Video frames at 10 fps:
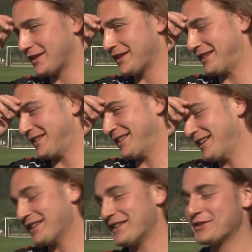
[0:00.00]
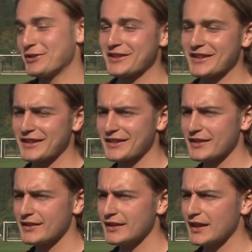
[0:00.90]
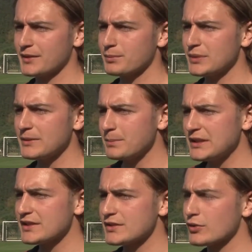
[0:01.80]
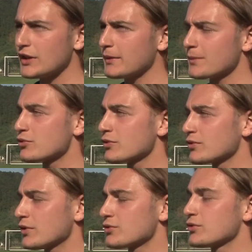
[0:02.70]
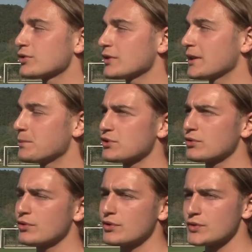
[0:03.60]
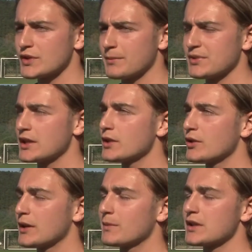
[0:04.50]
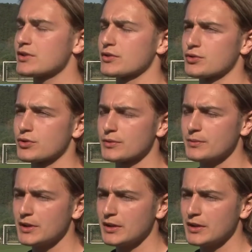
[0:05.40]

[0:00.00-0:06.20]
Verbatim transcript: E, idol olarak yani bir, bir kişi söylemem çok zor çünkü e, birçok oyuncudan bir şeyler öğrenmeye çalışıyorum.